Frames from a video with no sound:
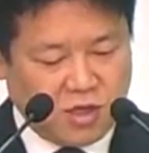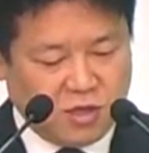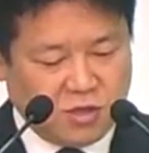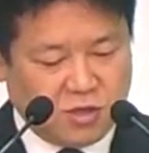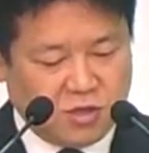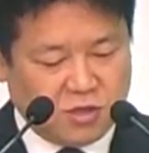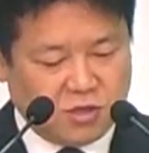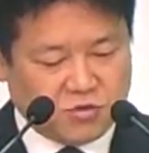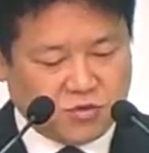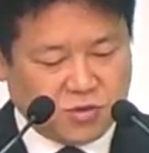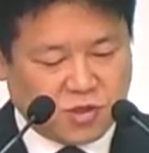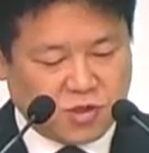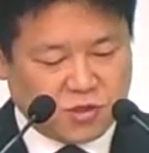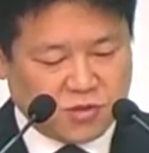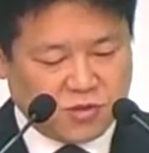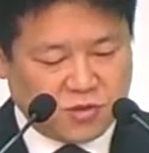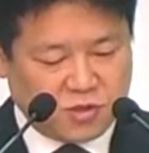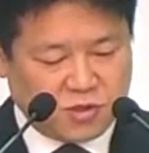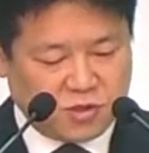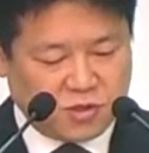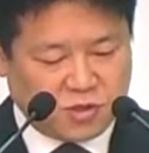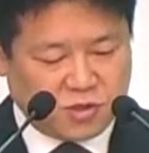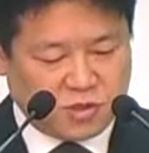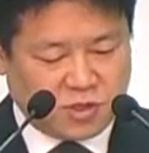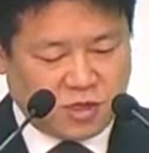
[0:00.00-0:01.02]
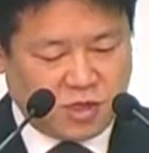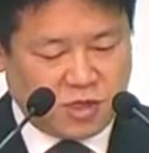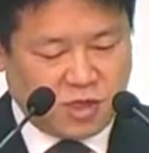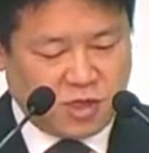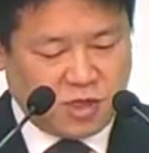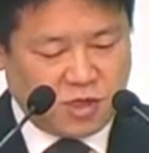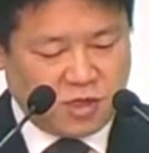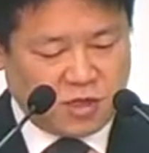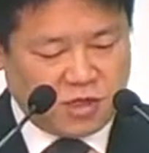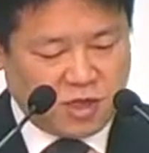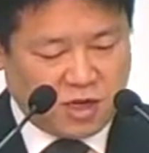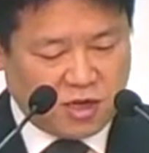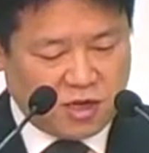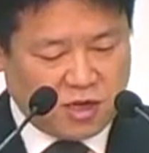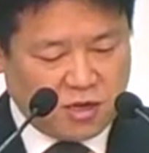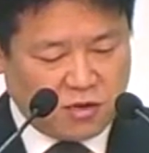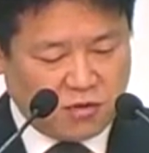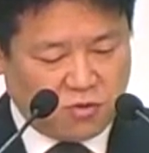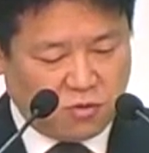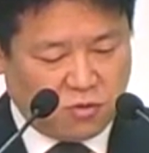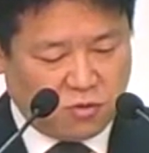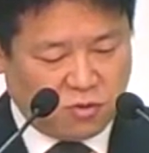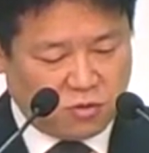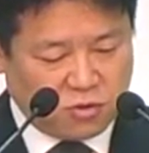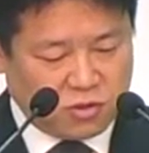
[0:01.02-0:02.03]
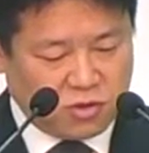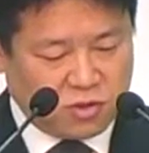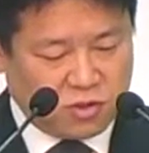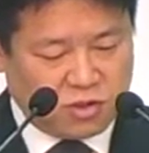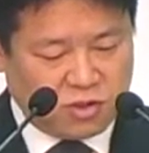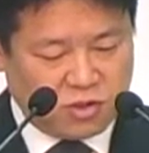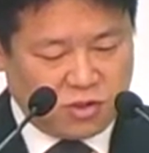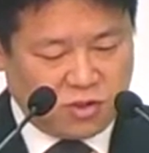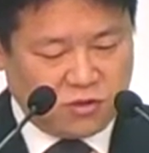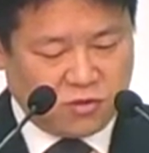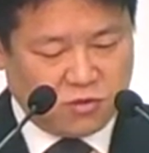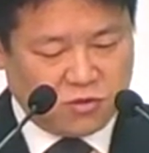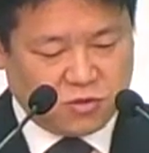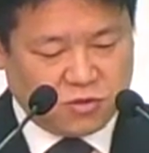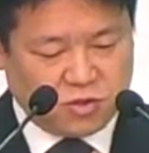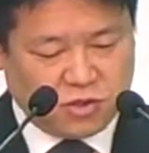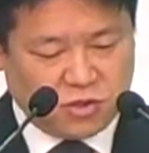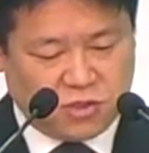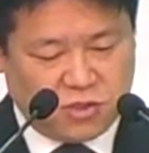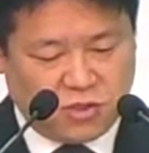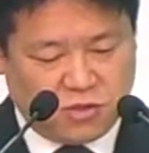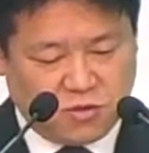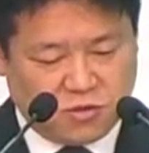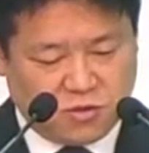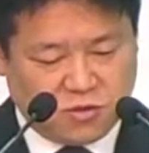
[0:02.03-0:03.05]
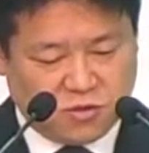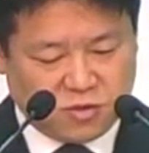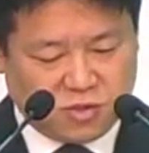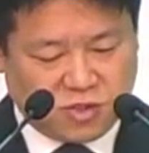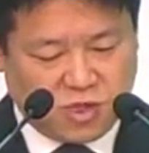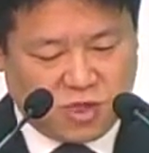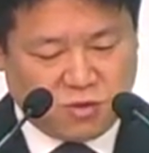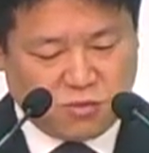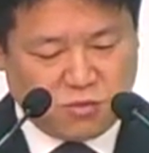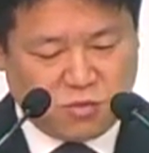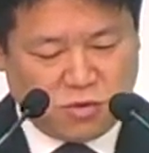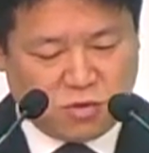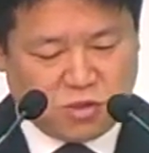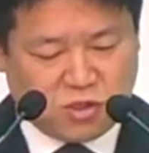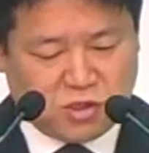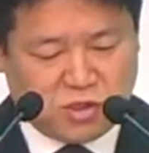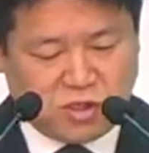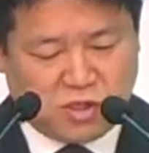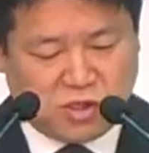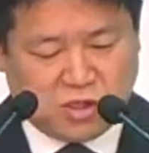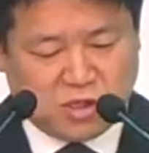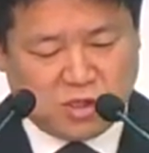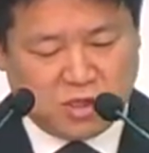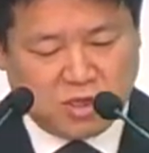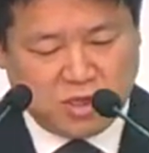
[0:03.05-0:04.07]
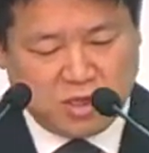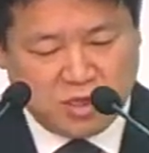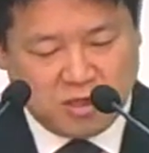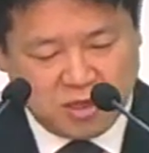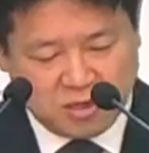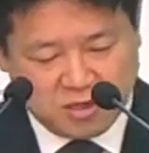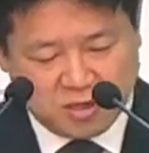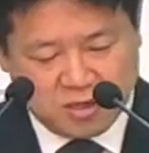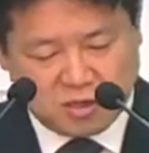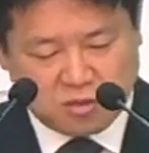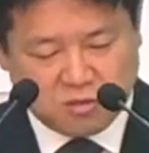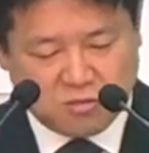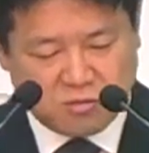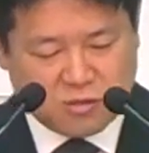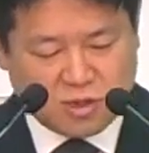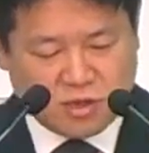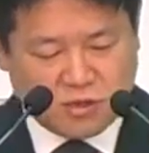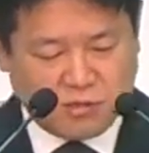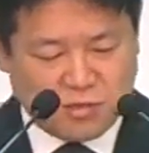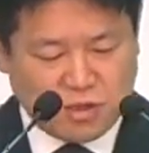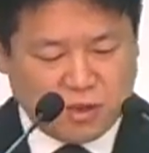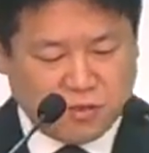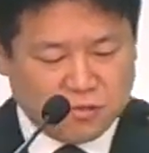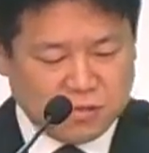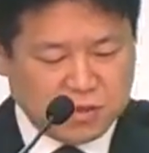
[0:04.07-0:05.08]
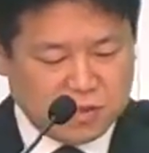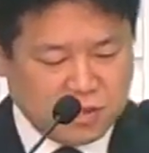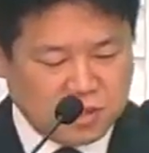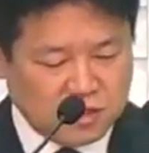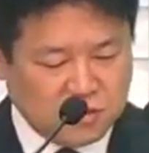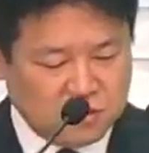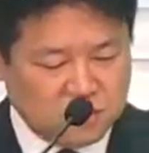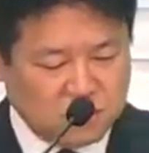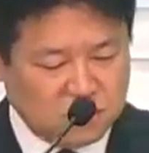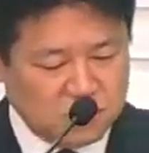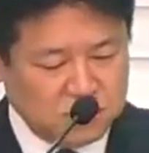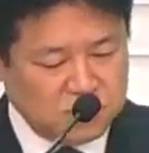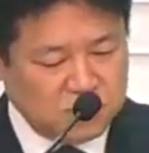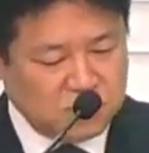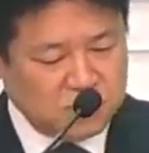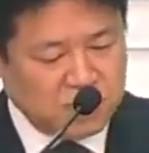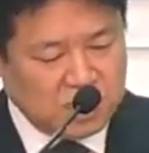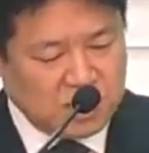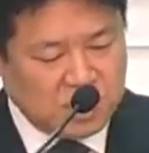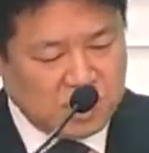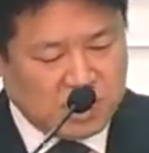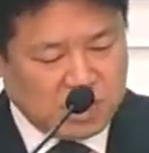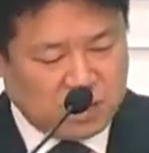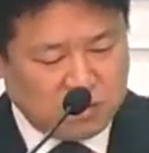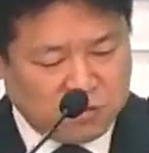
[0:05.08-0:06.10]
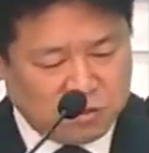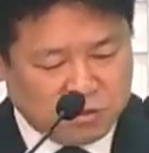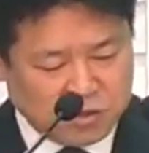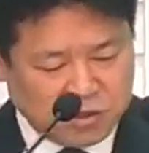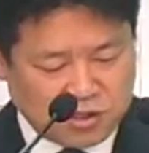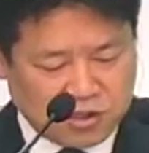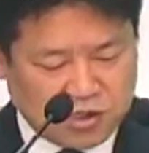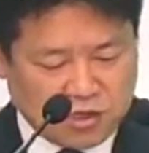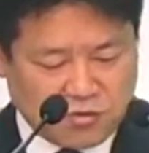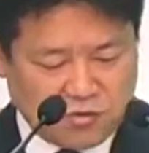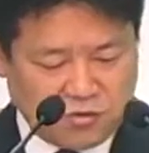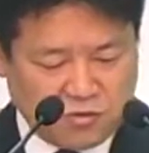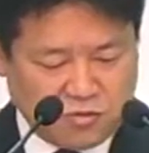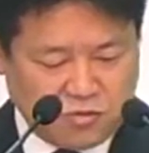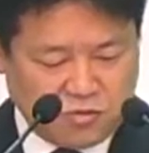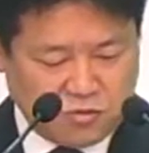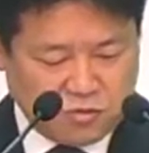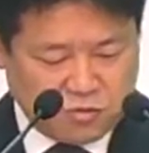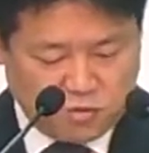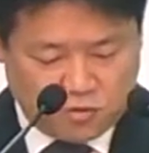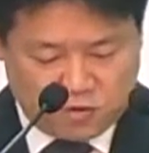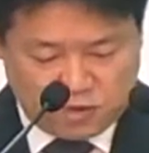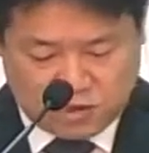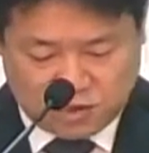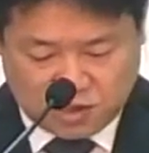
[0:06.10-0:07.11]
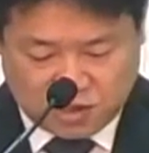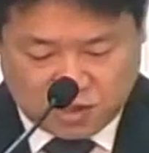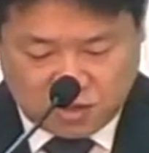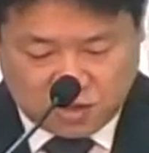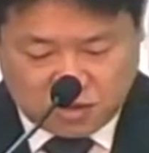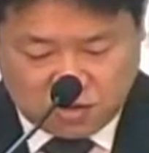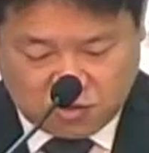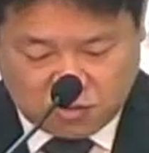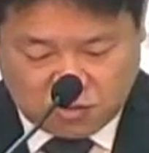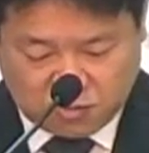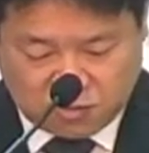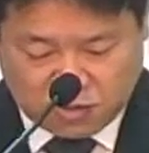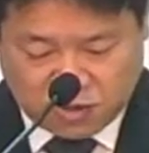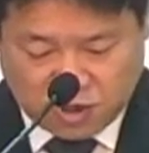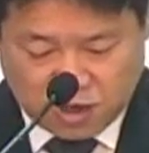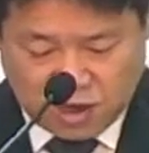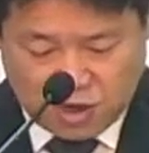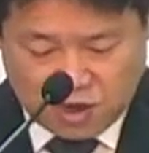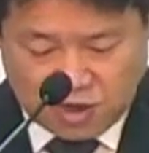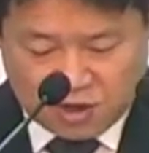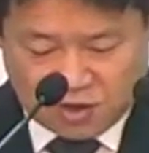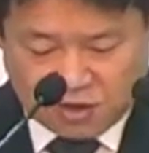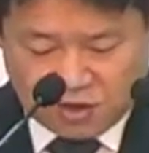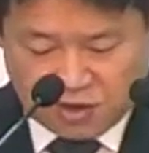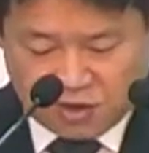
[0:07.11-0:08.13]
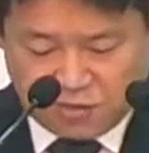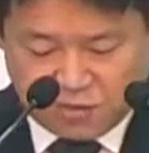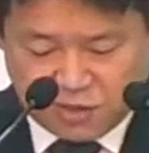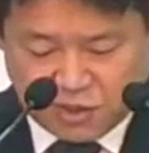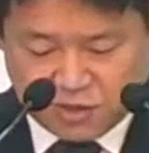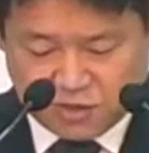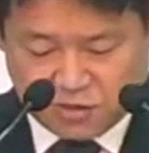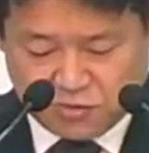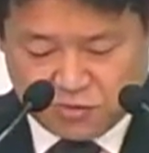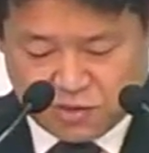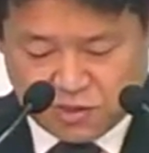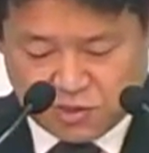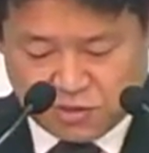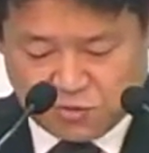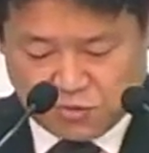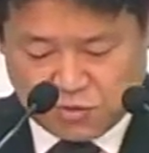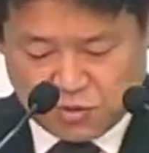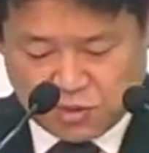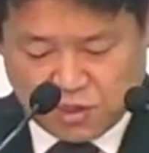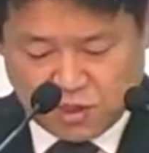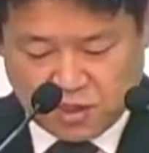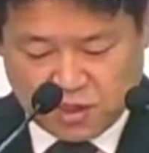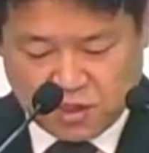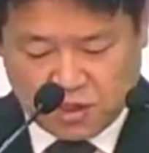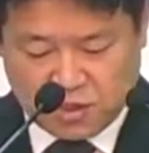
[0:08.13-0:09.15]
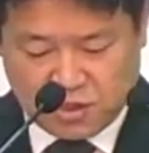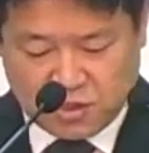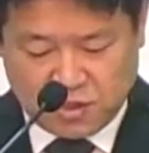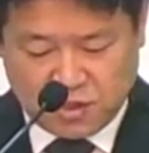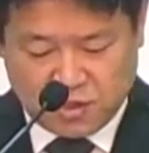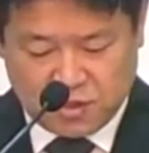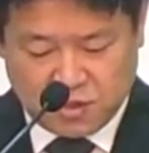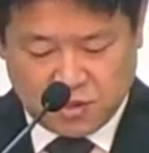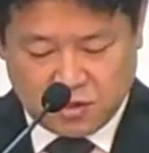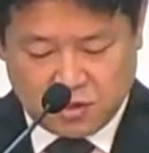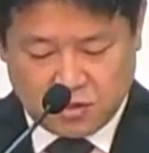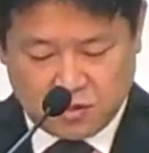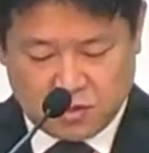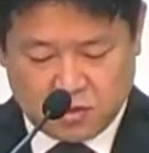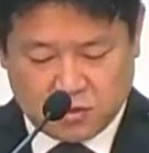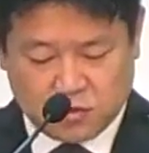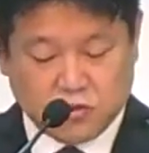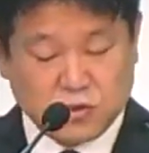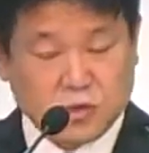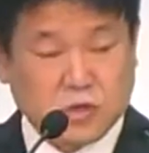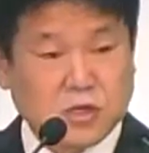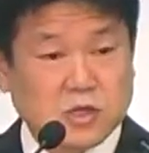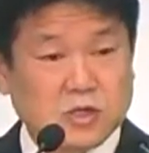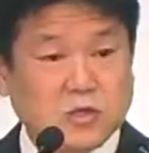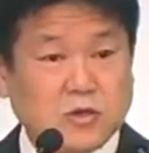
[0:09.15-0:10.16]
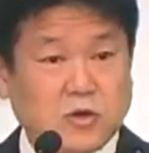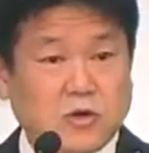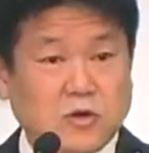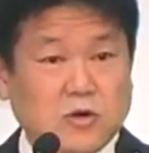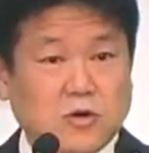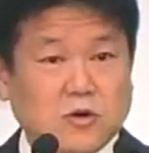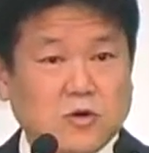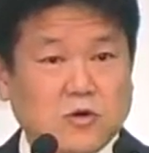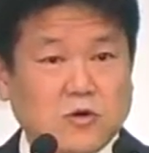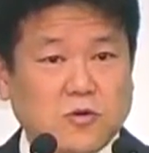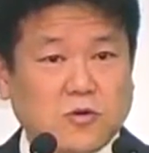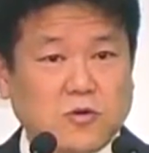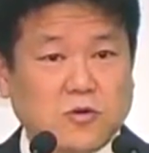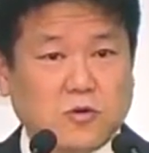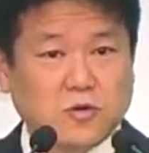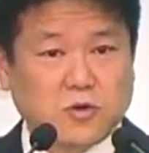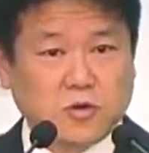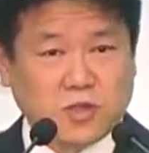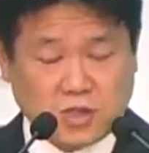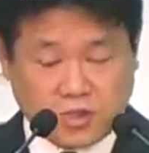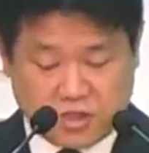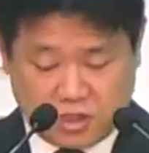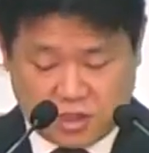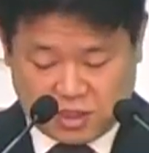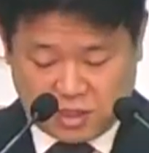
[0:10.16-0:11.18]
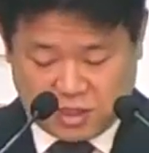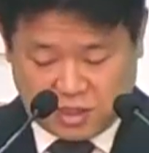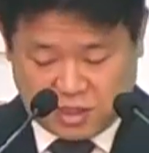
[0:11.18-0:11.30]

예수께서 이르시되 내가 곧 길이요 진리요 생명이니 나로 말미암지 않고는 아버지께로 올 자가 없다. 이렇게 말씀하십니다. 예수님께서 곧